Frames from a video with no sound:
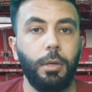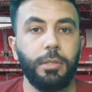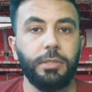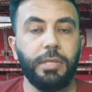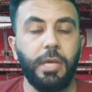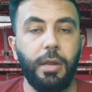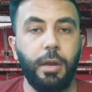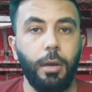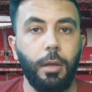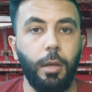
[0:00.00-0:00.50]

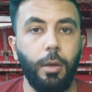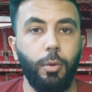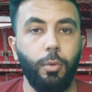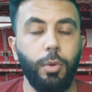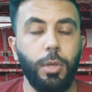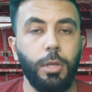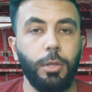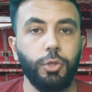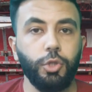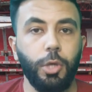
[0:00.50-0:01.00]
سهرة
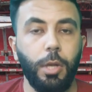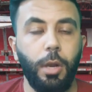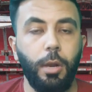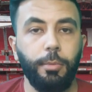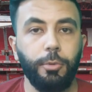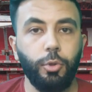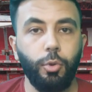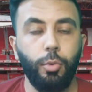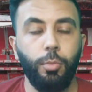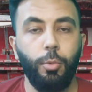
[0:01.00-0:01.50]
كروية إن شاء الله
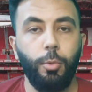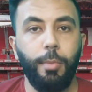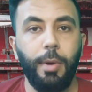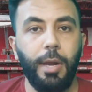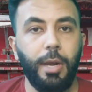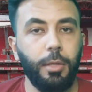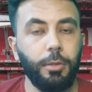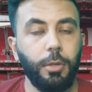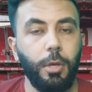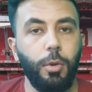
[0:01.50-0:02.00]
بتكون
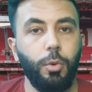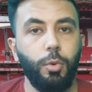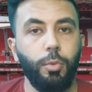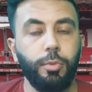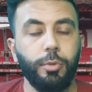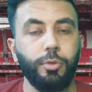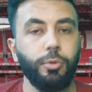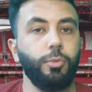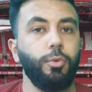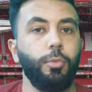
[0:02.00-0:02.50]
مباراة حلوة
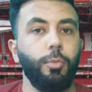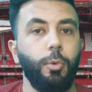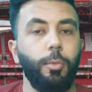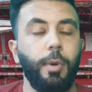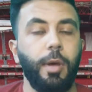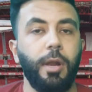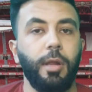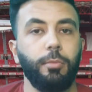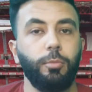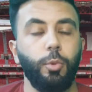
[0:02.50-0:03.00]
بتكون
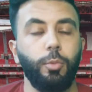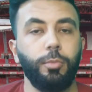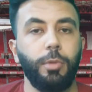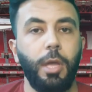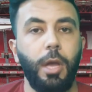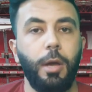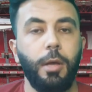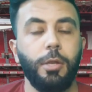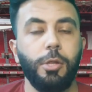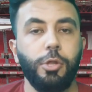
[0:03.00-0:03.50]
مباراة
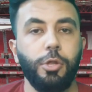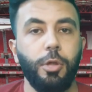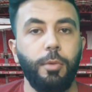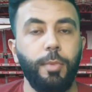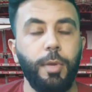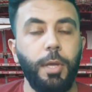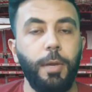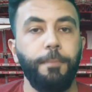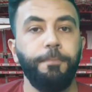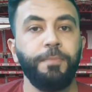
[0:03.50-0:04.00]
ممتعة
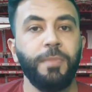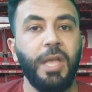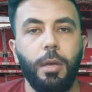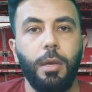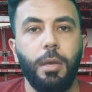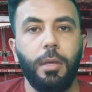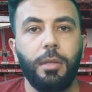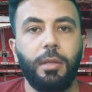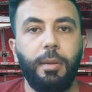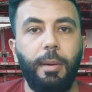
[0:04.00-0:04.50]
للجميع
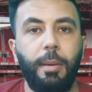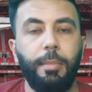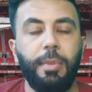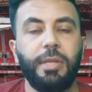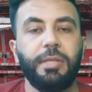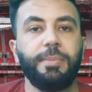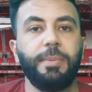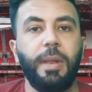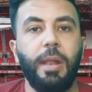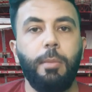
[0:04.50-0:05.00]
طبعا
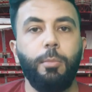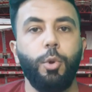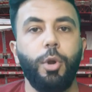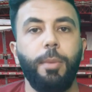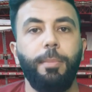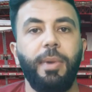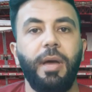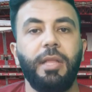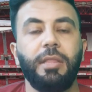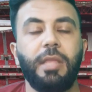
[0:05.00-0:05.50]
بالنسبة
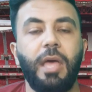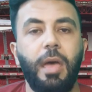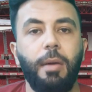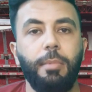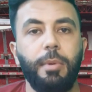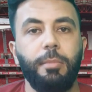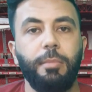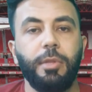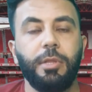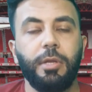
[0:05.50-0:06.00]
للمربع
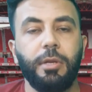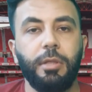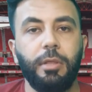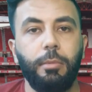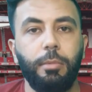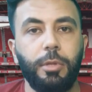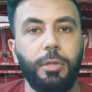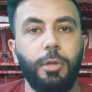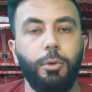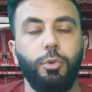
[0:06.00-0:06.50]
الذهبي من
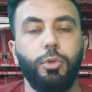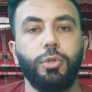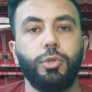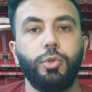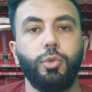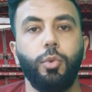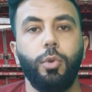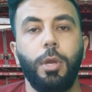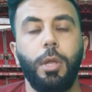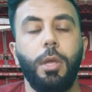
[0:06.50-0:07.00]
ترتيب الدوري
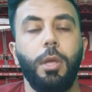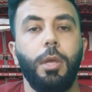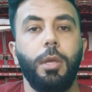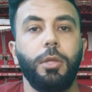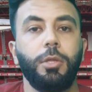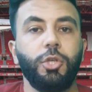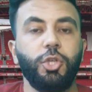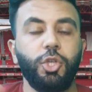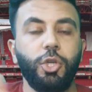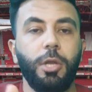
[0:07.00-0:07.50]
السوري
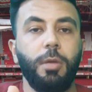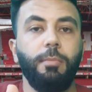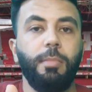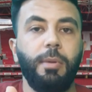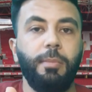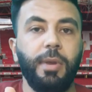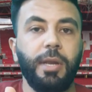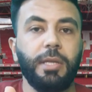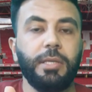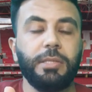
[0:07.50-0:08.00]
تشرين
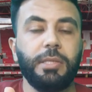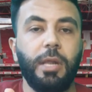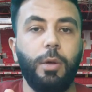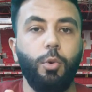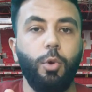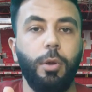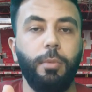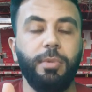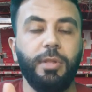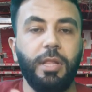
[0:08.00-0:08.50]
بالمركز
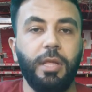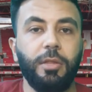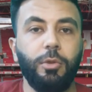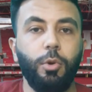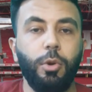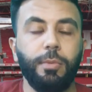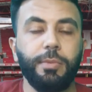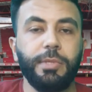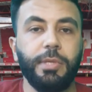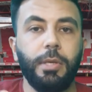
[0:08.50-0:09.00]
الأول ب
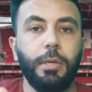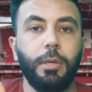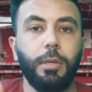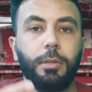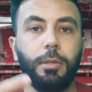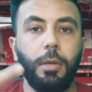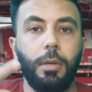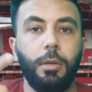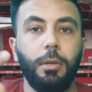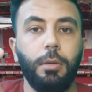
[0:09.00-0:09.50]
53
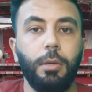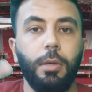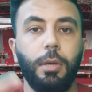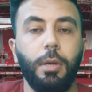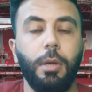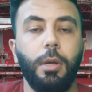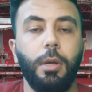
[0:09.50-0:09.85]
نقطة